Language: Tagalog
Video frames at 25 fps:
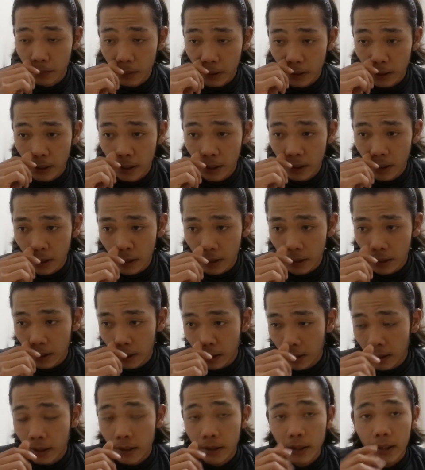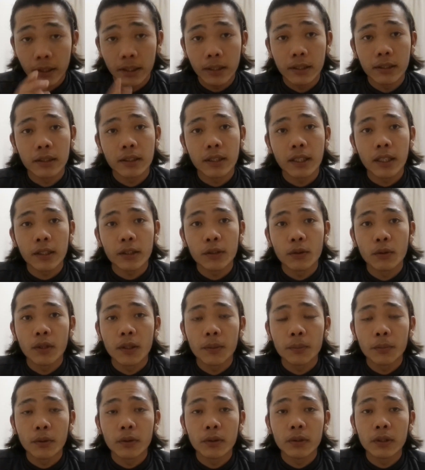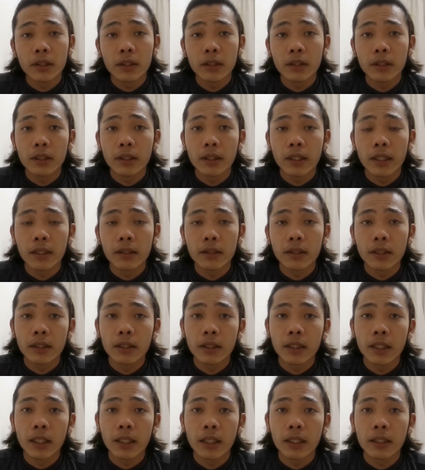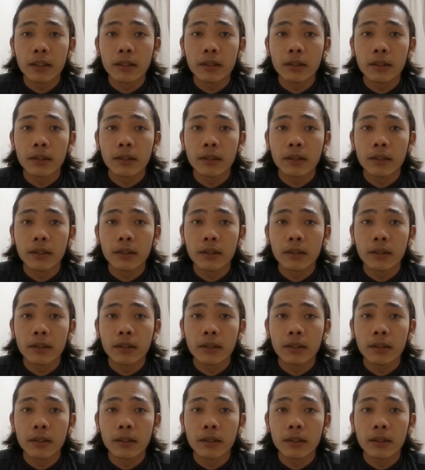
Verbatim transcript: pag nag-instruct yung Hapon, hindi naintindihan.